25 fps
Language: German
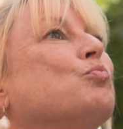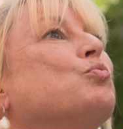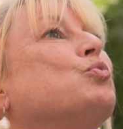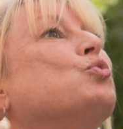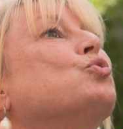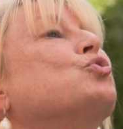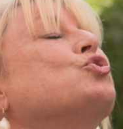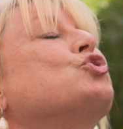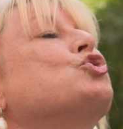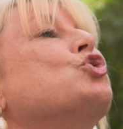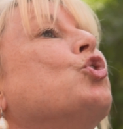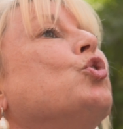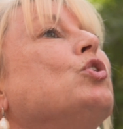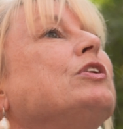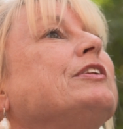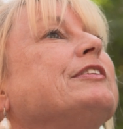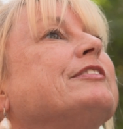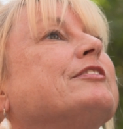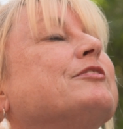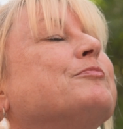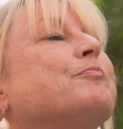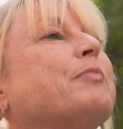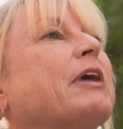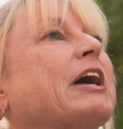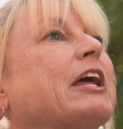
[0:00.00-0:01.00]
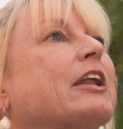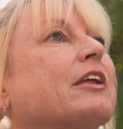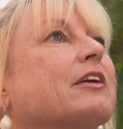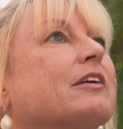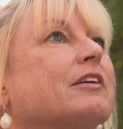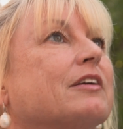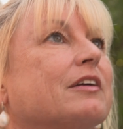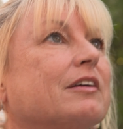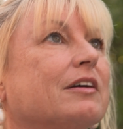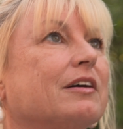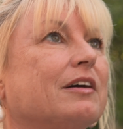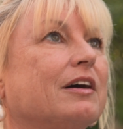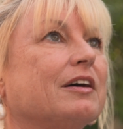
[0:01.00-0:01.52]
Pujolsberg
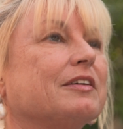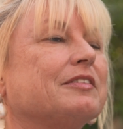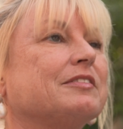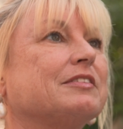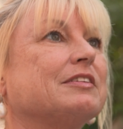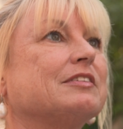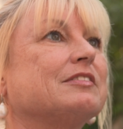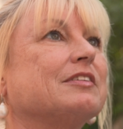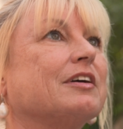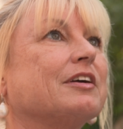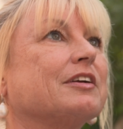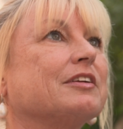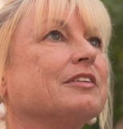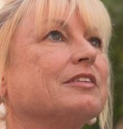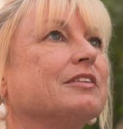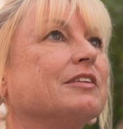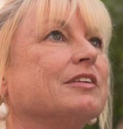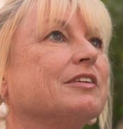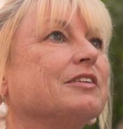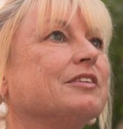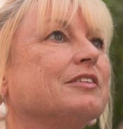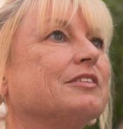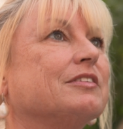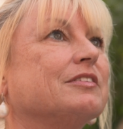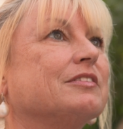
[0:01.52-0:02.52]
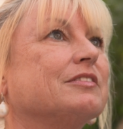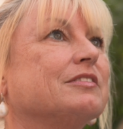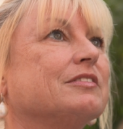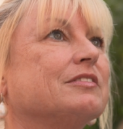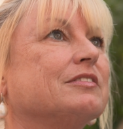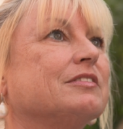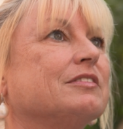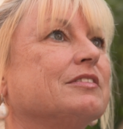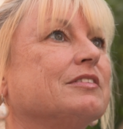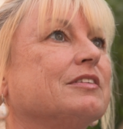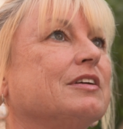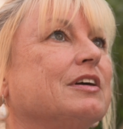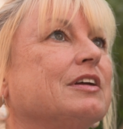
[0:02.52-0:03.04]
heißt es eigentlich.
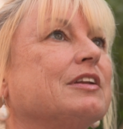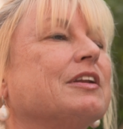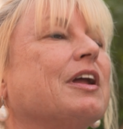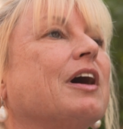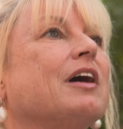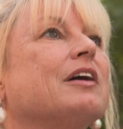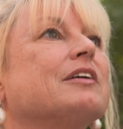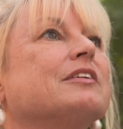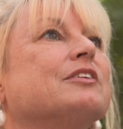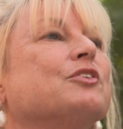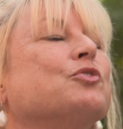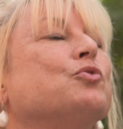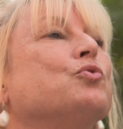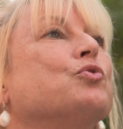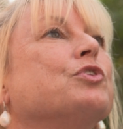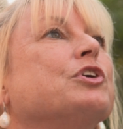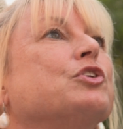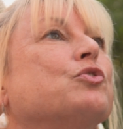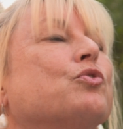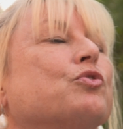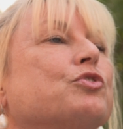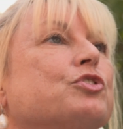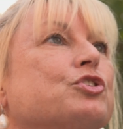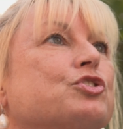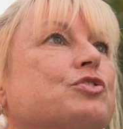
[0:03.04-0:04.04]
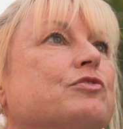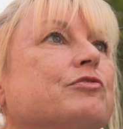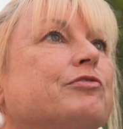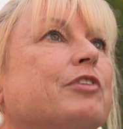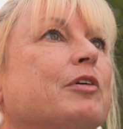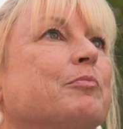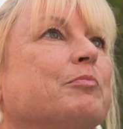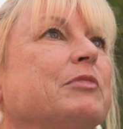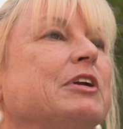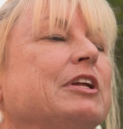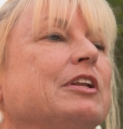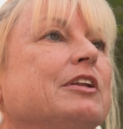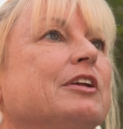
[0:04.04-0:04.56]
Nach einer hugenottischen
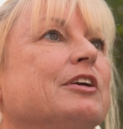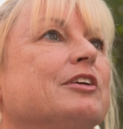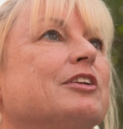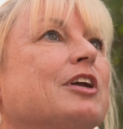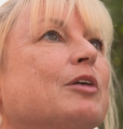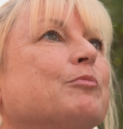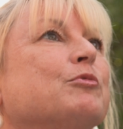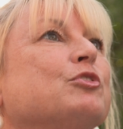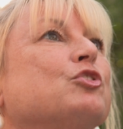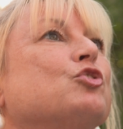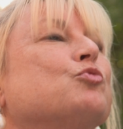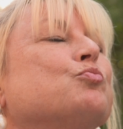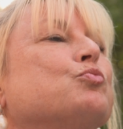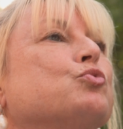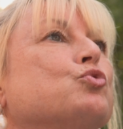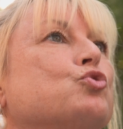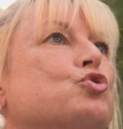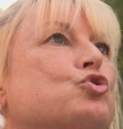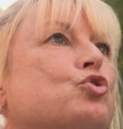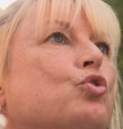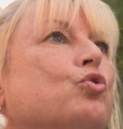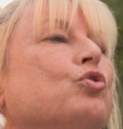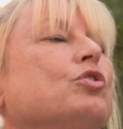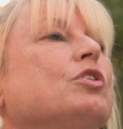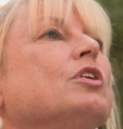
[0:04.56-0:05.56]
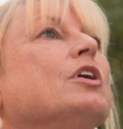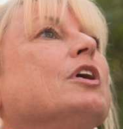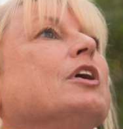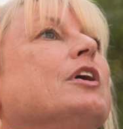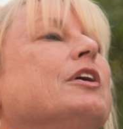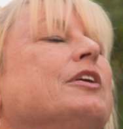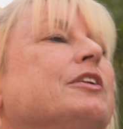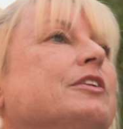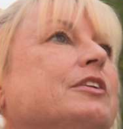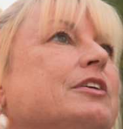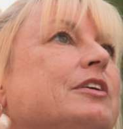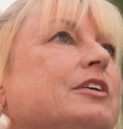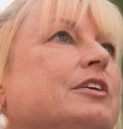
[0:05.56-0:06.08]
Familie namens Pujol,
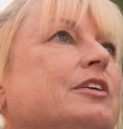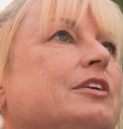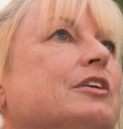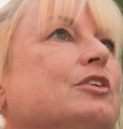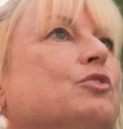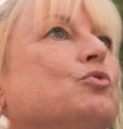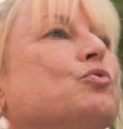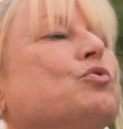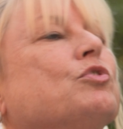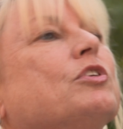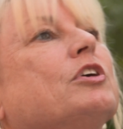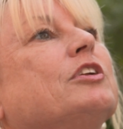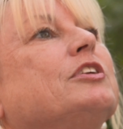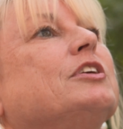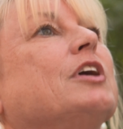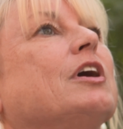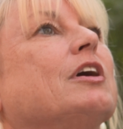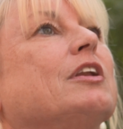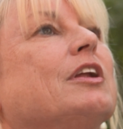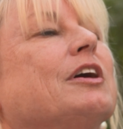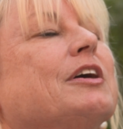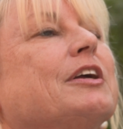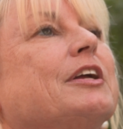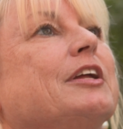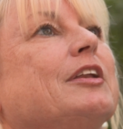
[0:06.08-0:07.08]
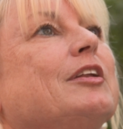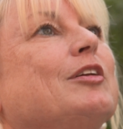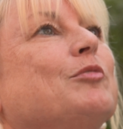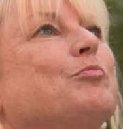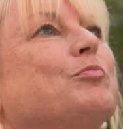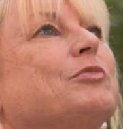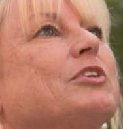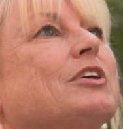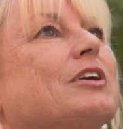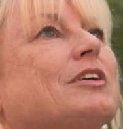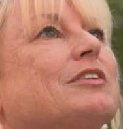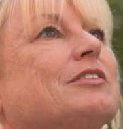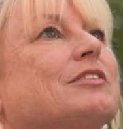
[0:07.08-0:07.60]
die hier 100 Jahre lang
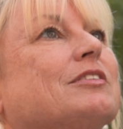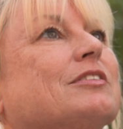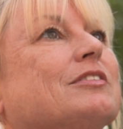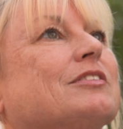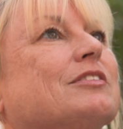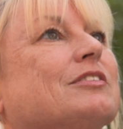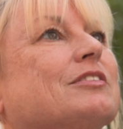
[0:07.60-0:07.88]
gelebt hat.